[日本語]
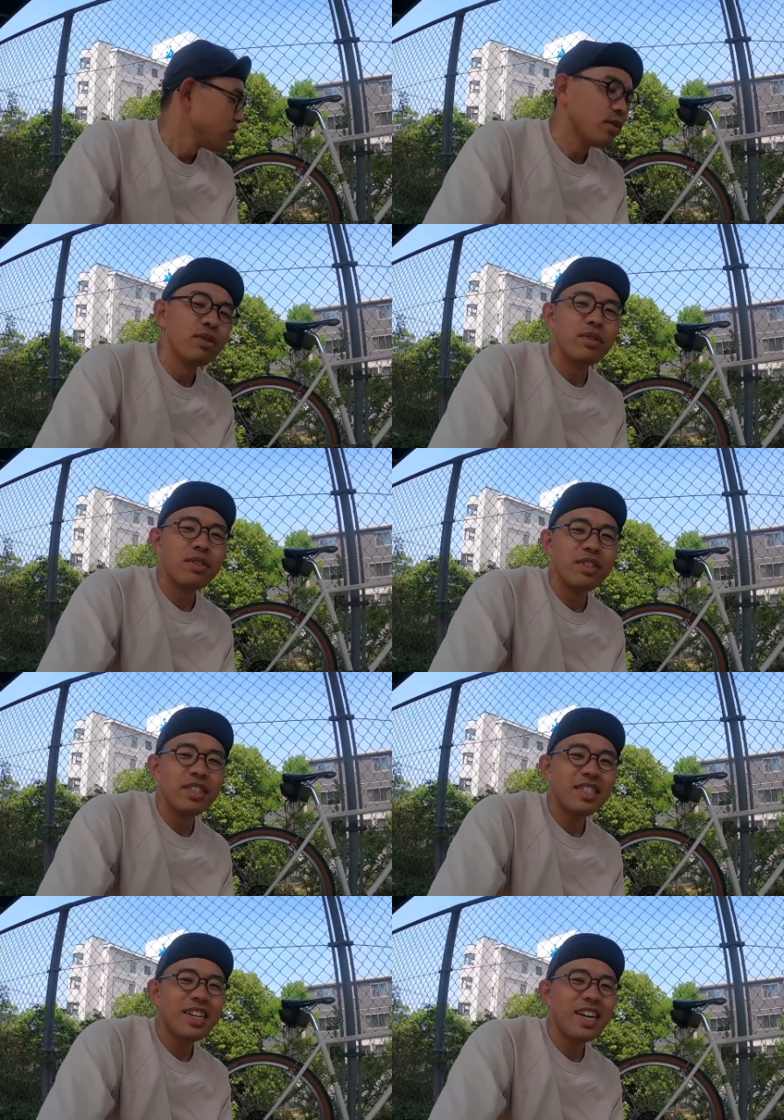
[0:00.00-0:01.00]
という
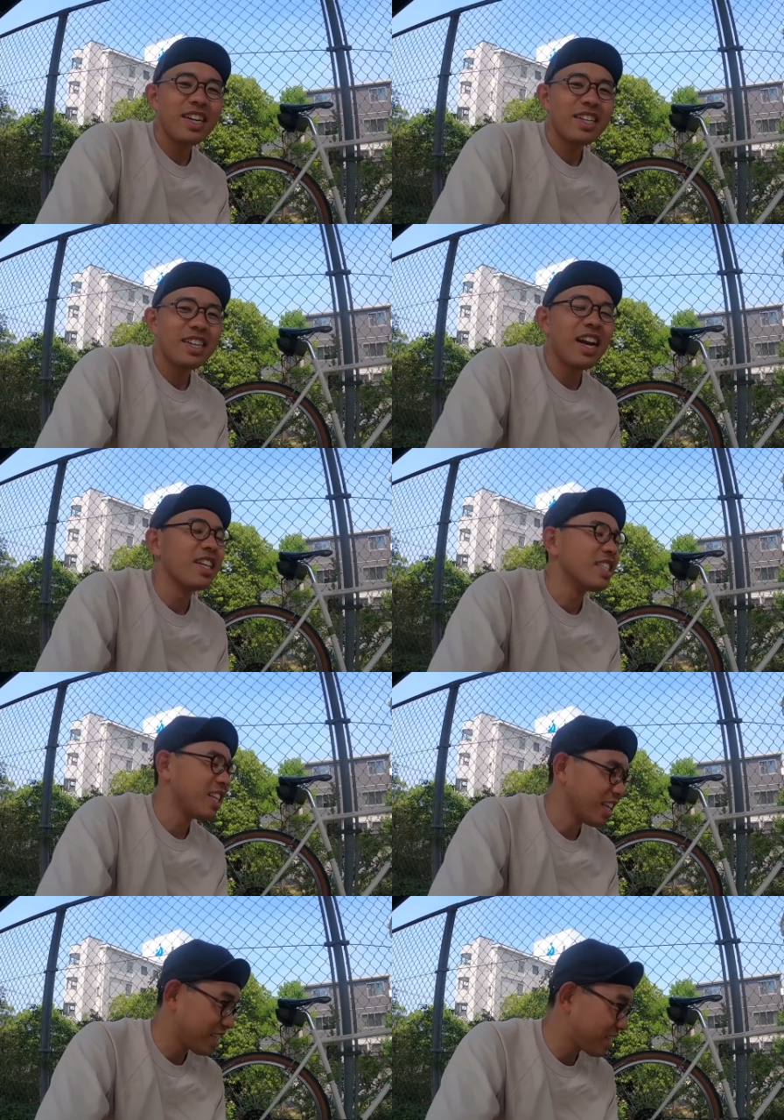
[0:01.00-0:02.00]
感じ
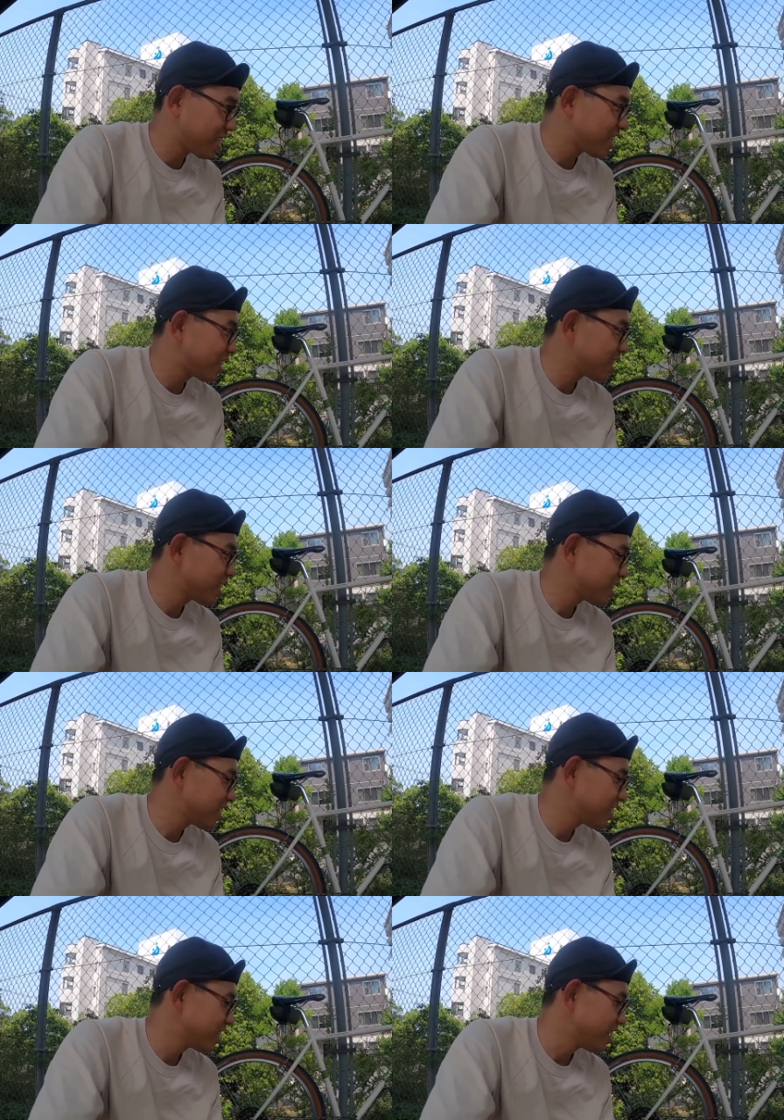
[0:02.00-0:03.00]
です
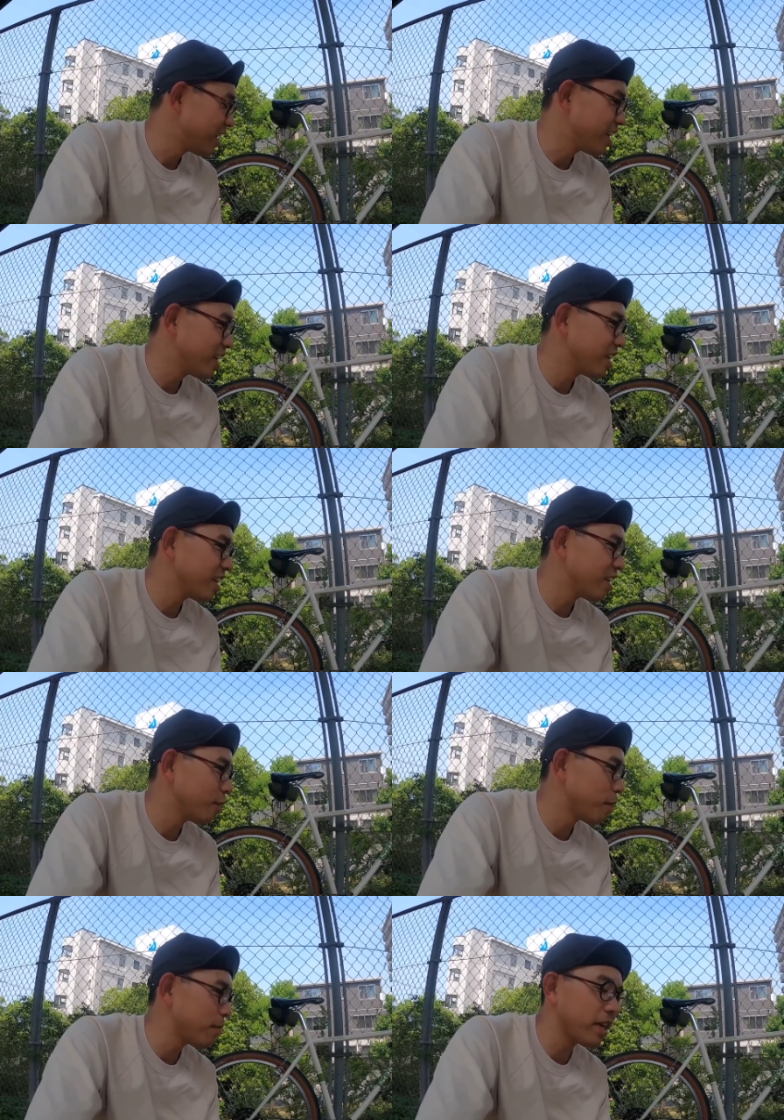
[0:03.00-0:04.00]

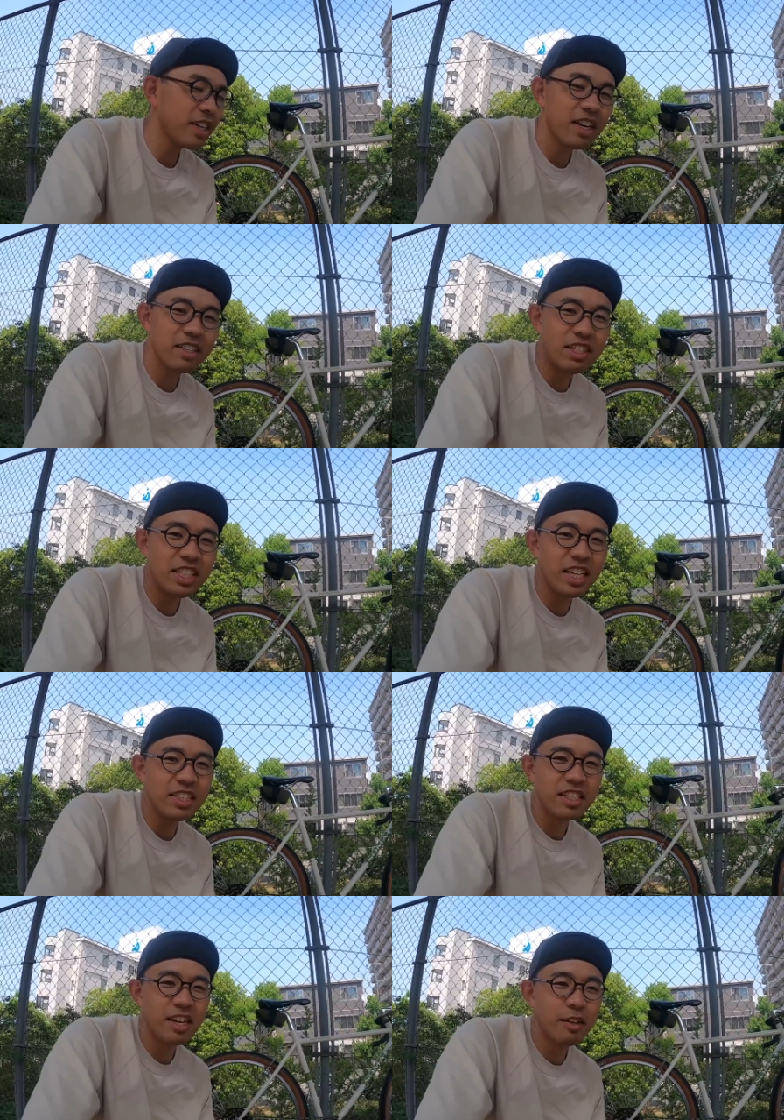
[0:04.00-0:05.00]
えー、前々から気になっ
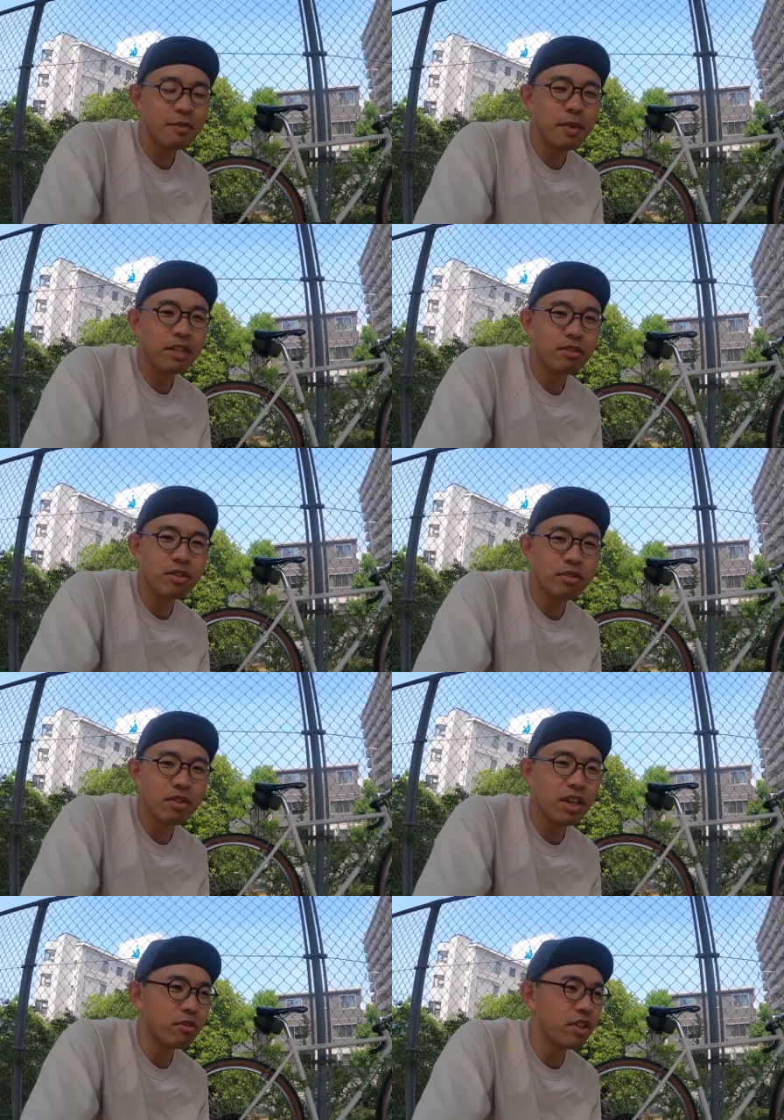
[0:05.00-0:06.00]
てたマイクロシフト
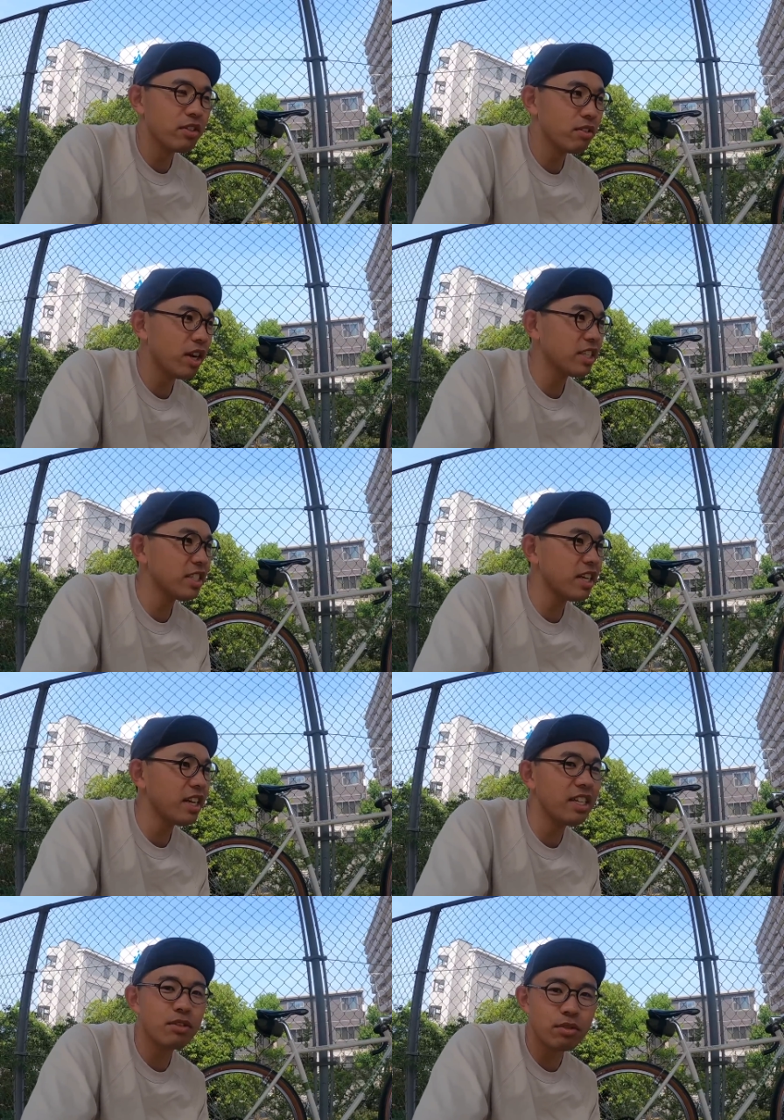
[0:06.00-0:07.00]
のアコレイト8段
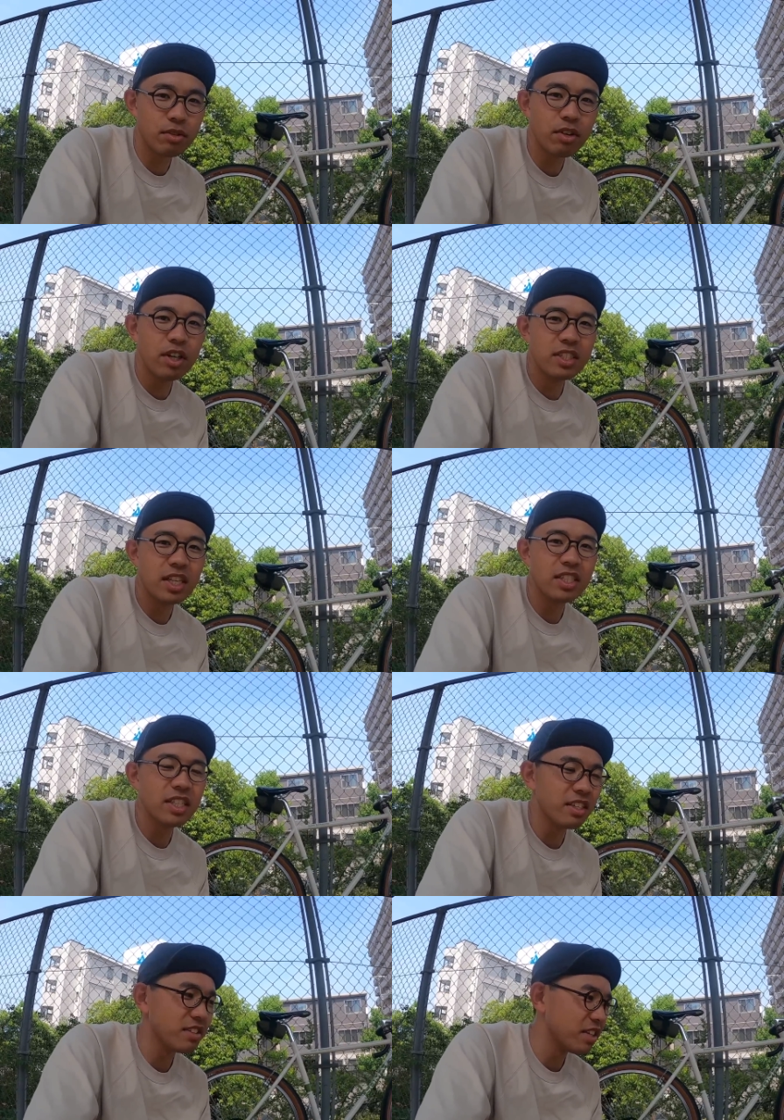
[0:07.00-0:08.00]
変速の最新
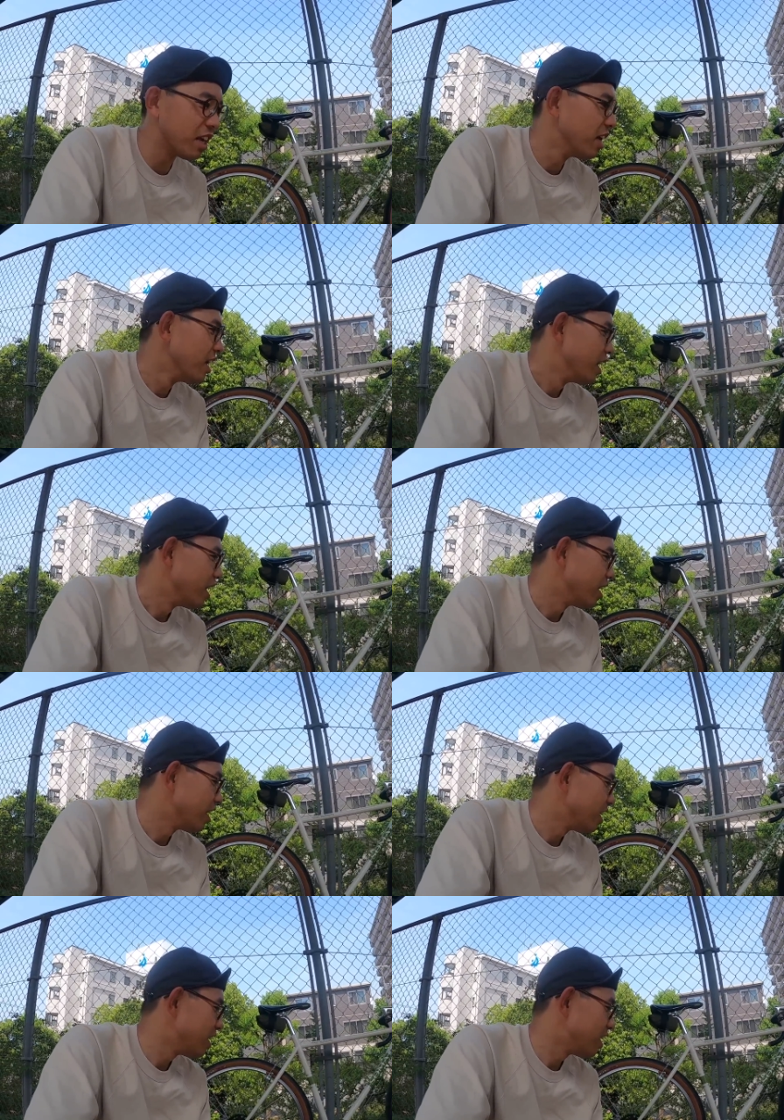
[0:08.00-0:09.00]
型ですね、
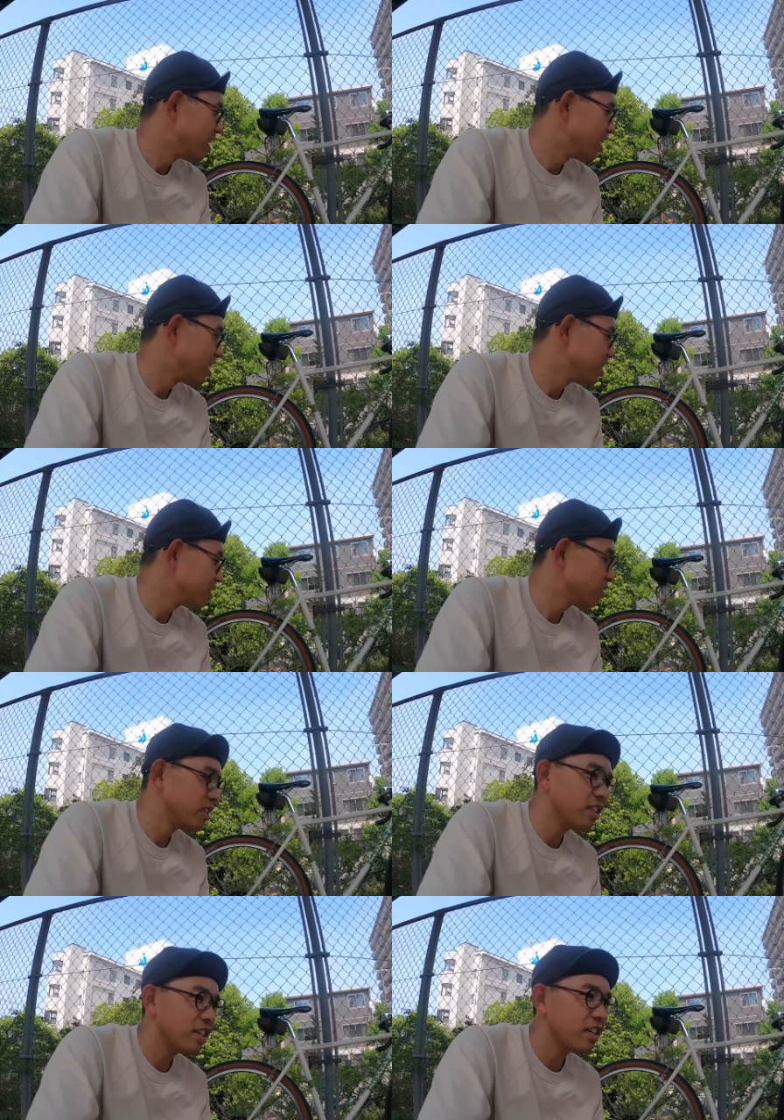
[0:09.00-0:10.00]
えー、つい
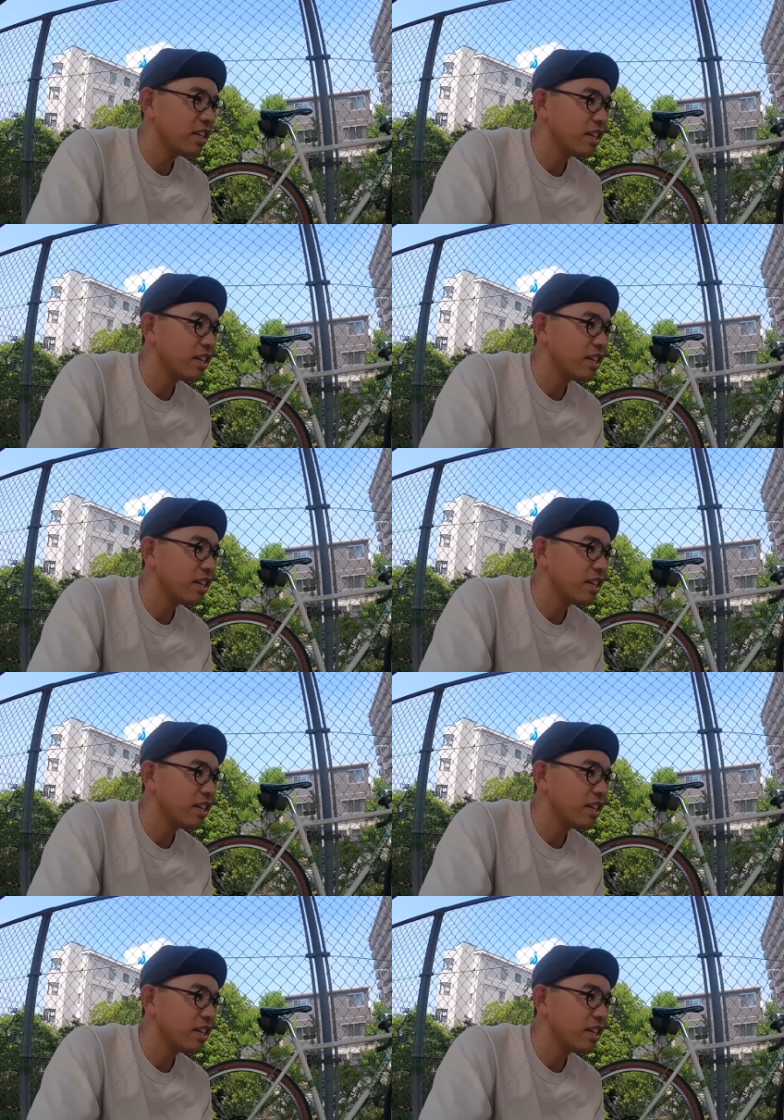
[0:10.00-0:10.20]
に